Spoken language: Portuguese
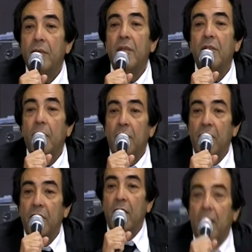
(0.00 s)
Vocês já
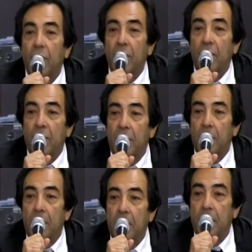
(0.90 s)
imaginaram o
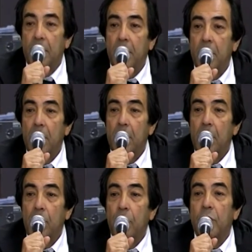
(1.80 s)
vexame?
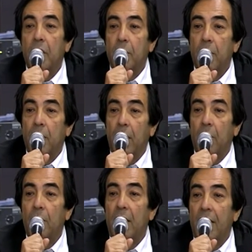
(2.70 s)
O
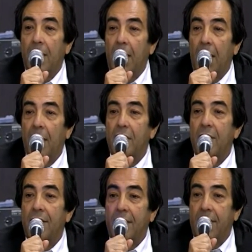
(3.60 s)
Tribunal Militar
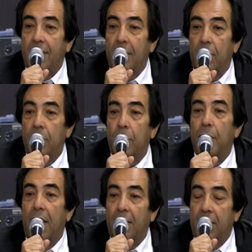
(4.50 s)
de Exceção no
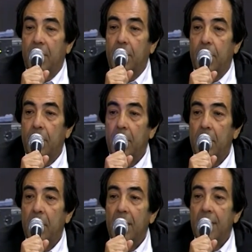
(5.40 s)
Brasil
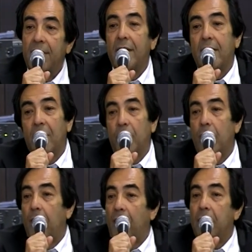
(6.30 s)
ser
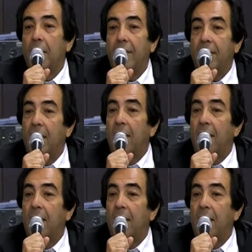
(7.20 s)
transformado na